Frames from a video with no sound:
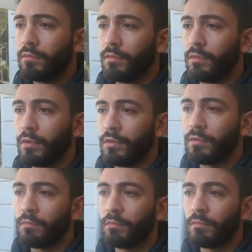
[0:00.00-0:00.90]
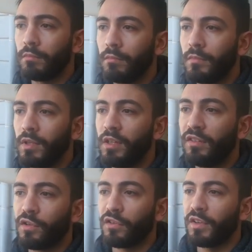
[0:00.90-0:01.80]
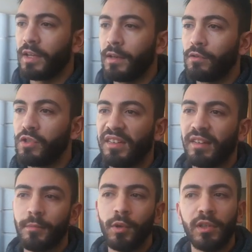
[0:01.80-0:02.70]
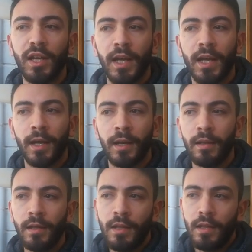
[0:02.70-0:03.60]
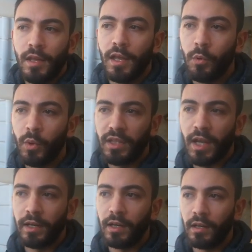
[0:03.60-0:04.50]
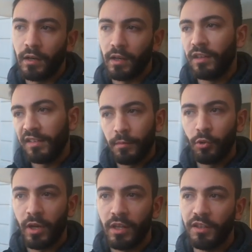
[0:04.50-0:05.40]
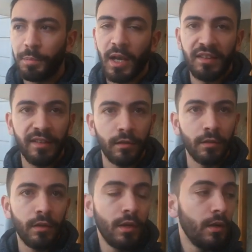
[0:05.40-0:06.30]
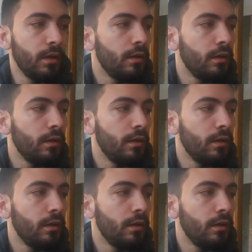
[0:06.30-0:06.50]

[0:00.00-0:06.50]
Non... Il discorso è che non c'è stata molta equità nel ridistribuire gli spazi, no?